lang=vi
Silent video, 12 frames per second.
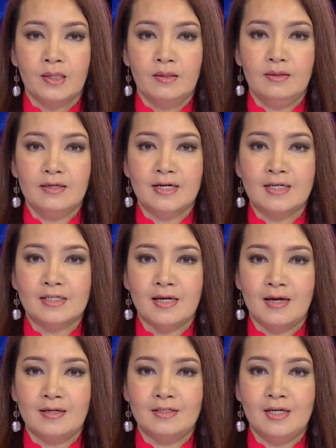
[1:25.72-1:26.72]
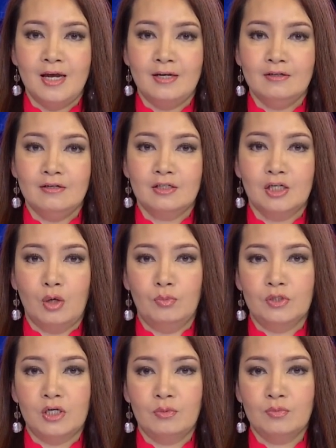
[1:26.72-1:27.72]
Lượng cần sa trên được
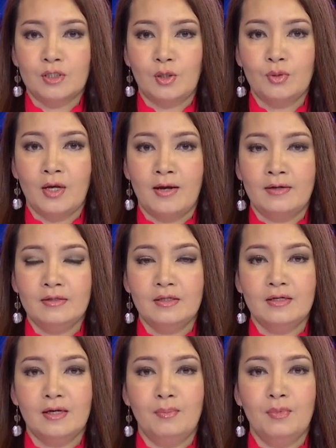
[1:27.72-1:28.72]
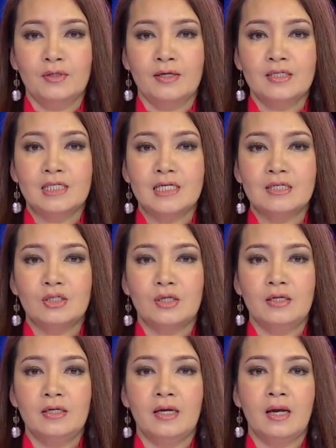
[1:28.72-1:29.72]
trồng trong 6 tháng từ ngày 10 tháng Giêng cho
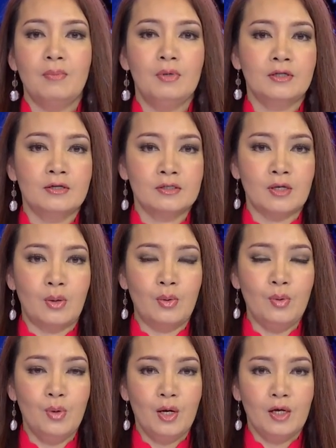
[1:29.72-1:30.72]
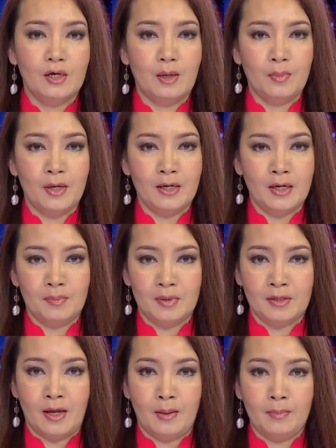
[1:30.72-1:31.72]
đến ngày 20 tháng 6 năm
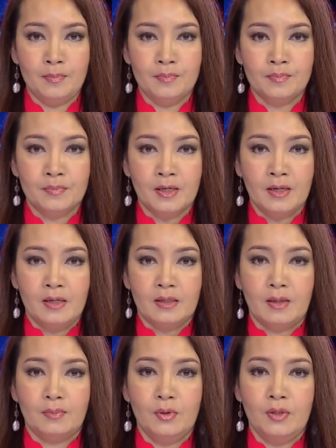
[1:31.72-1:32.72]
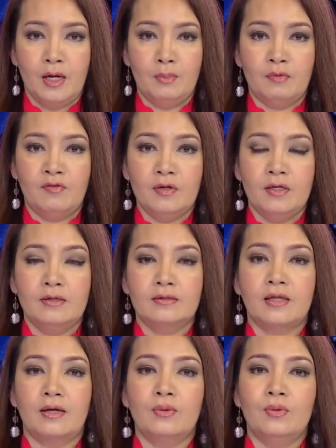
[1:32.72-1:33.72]
2018. Cặp đôi này bị phát hiện
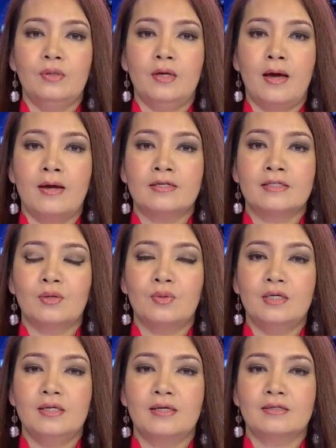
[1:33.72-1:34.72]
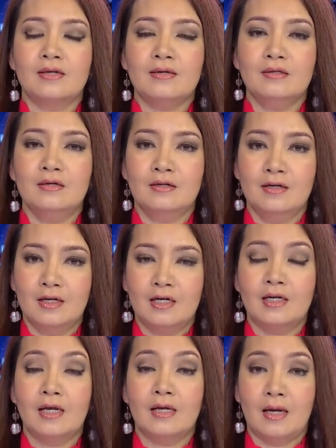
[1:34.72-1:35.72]
tại ngôi nhà sau khi cảnh sát thực hiện
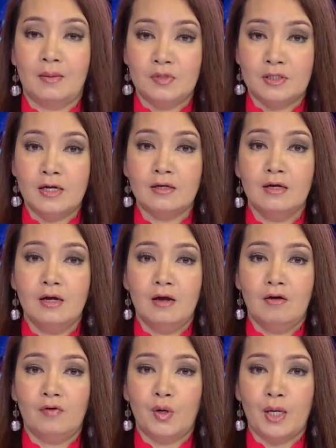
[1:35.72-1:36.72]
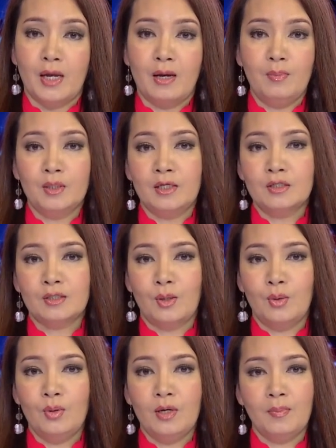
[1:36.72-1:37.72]
lệnh khám xét vào ngày 20 tháng
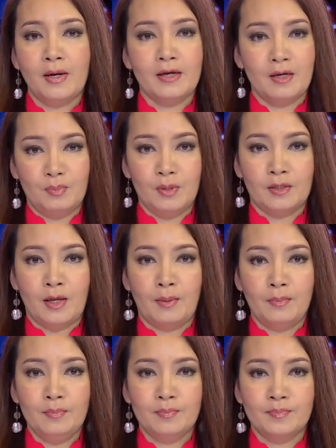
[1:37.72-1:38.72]
6 năm 2018.